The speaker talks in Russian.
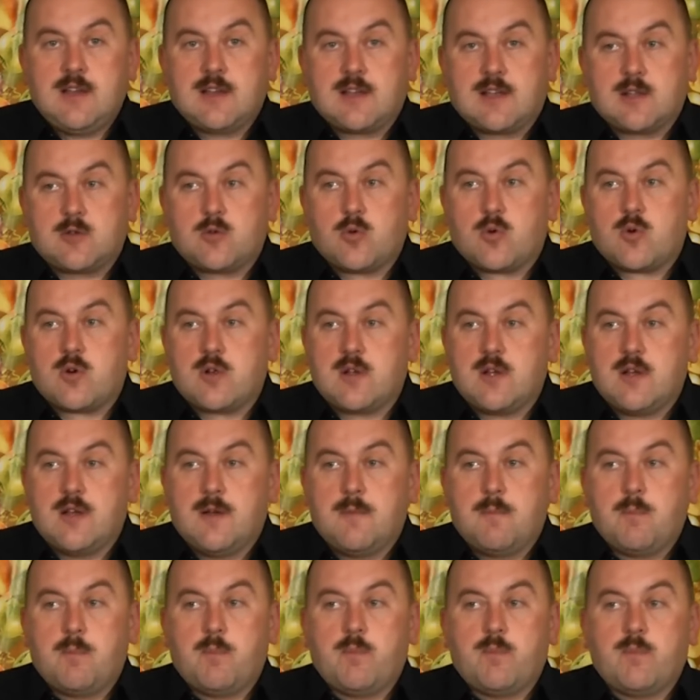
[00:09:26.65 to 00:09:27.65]

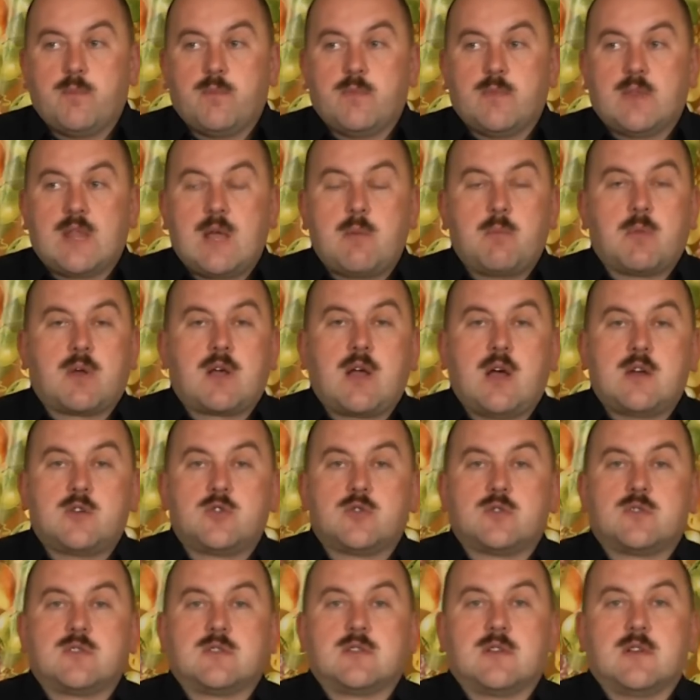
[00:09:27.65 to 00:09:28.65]
которые нам
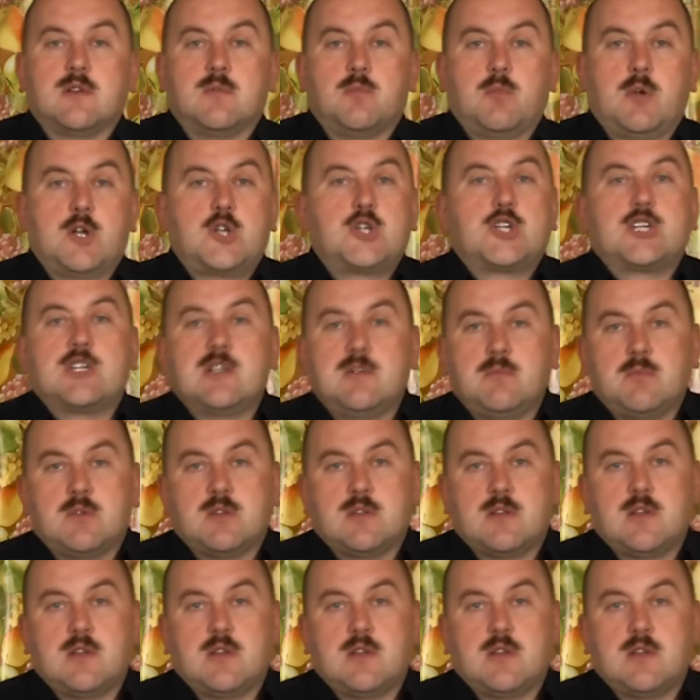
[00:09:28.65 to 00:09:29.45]
кажутся большими,